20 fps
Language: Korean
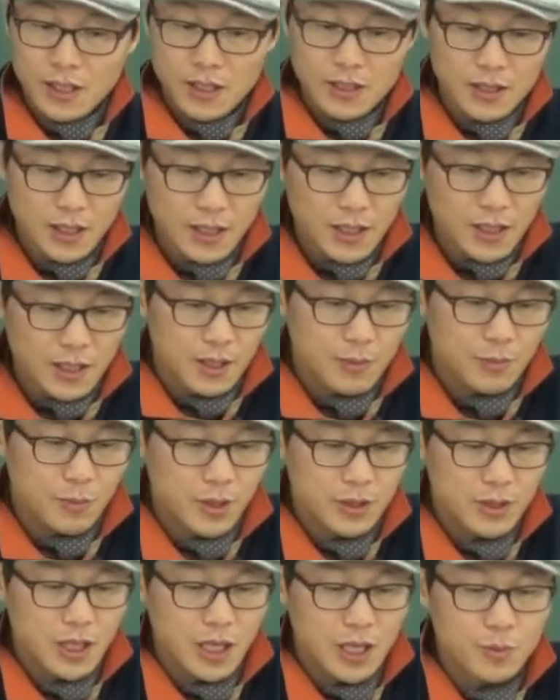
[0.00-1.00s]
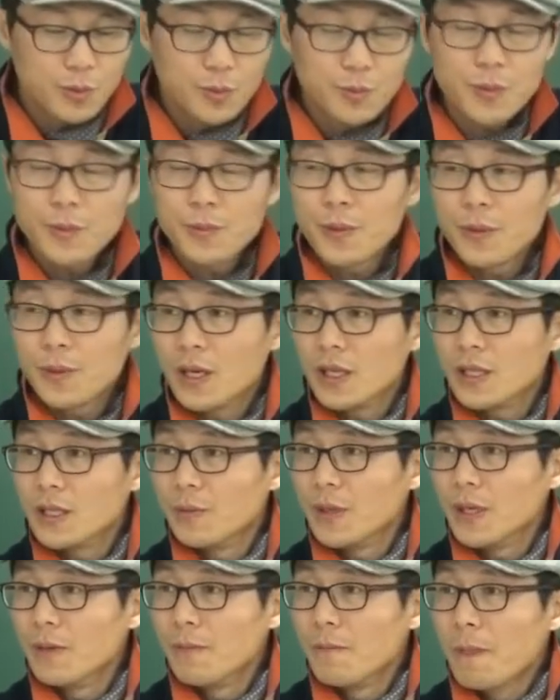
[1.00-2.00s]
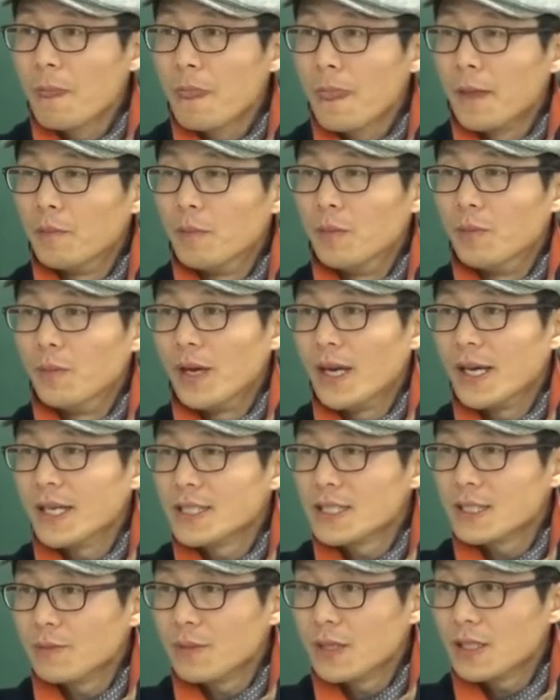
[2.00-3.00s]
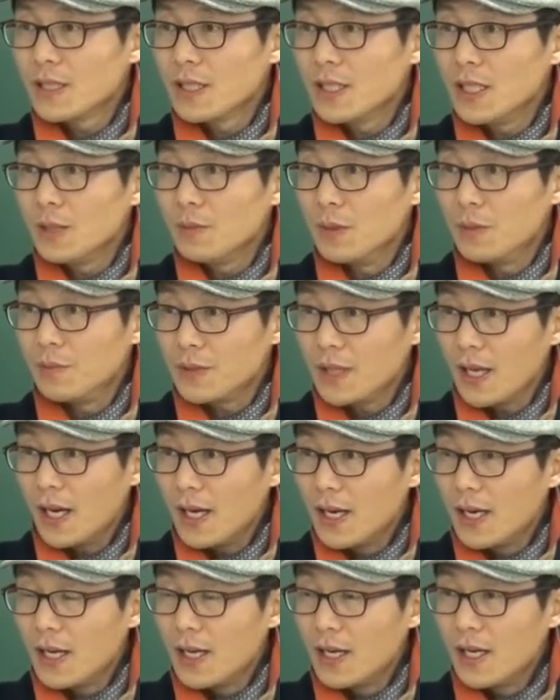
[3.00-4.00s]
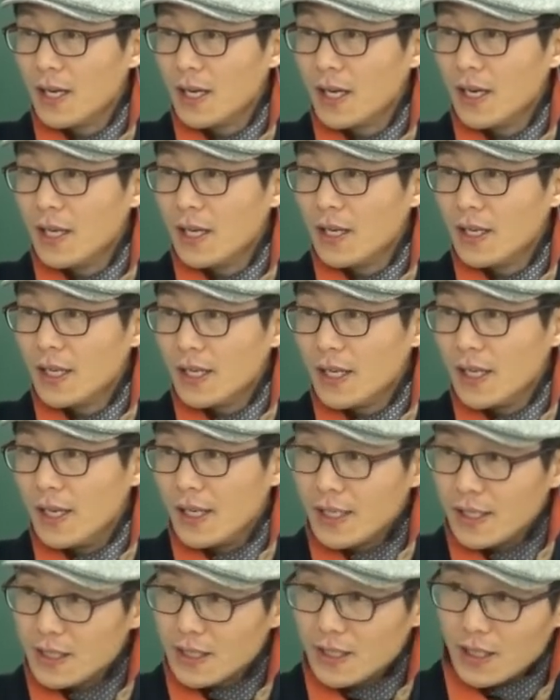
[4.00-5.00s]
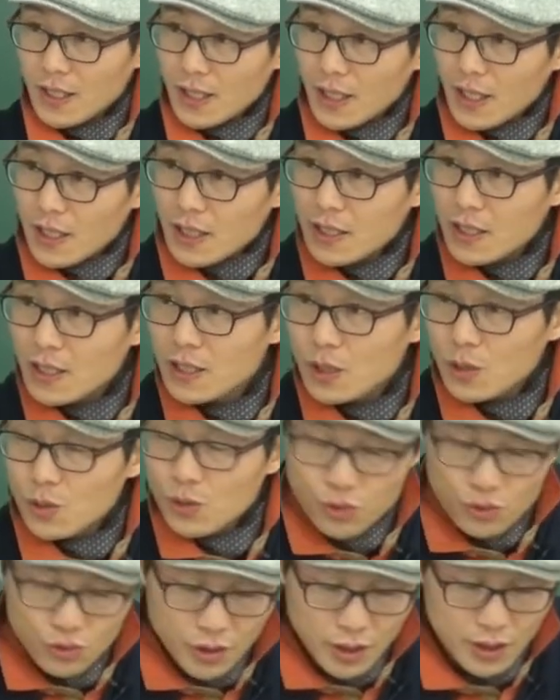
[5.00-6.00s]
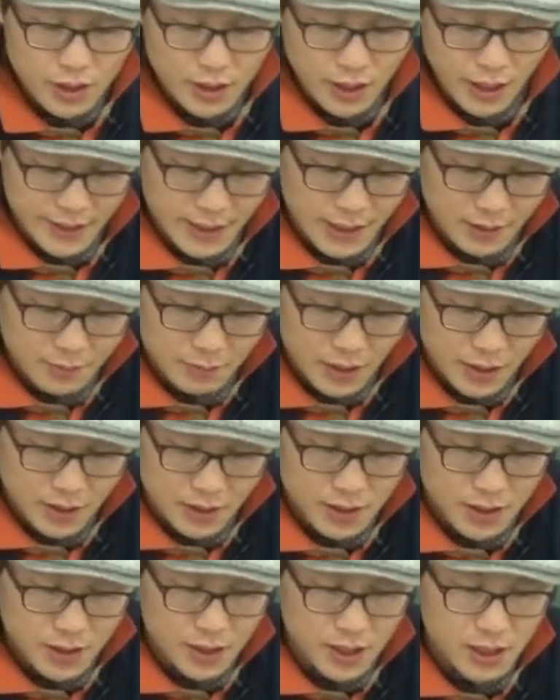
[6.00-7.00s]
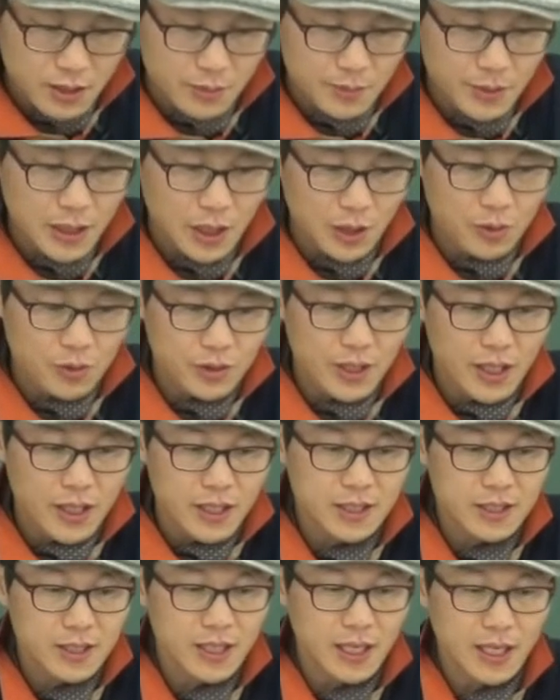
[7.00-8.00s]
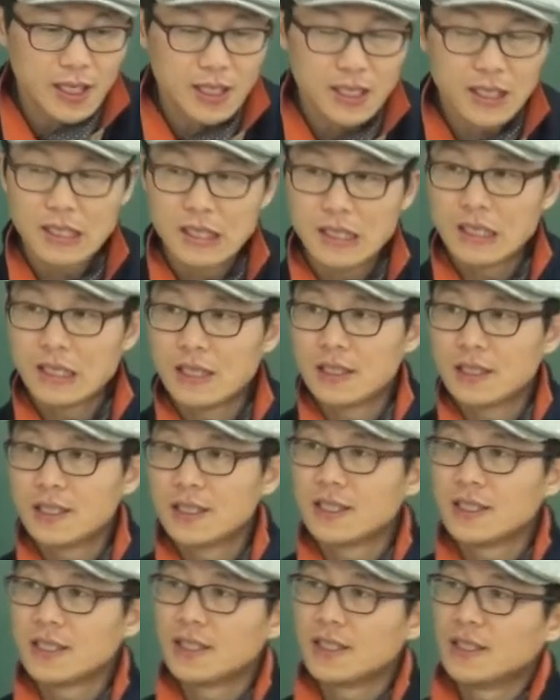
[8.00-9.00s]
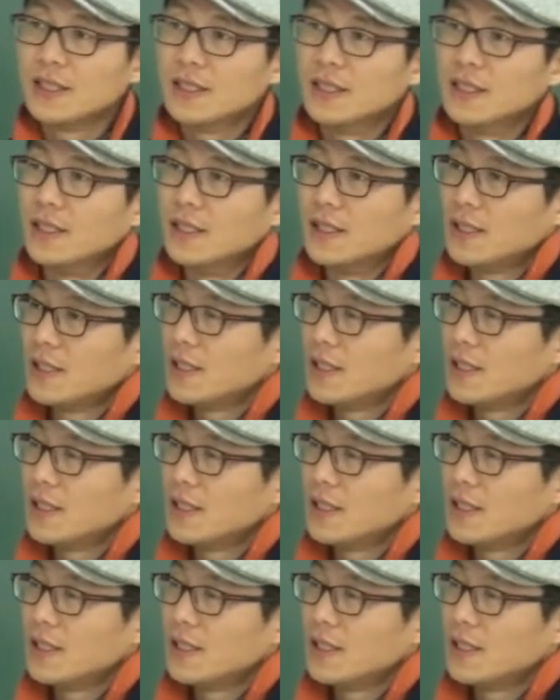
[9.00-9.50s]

근데 must have pp가 되면 뭐뭐 했음에 틀림없다. 알겠지? 그래서 수능에서 가장 많은 이 시험에 나오는 게 이거야. 어,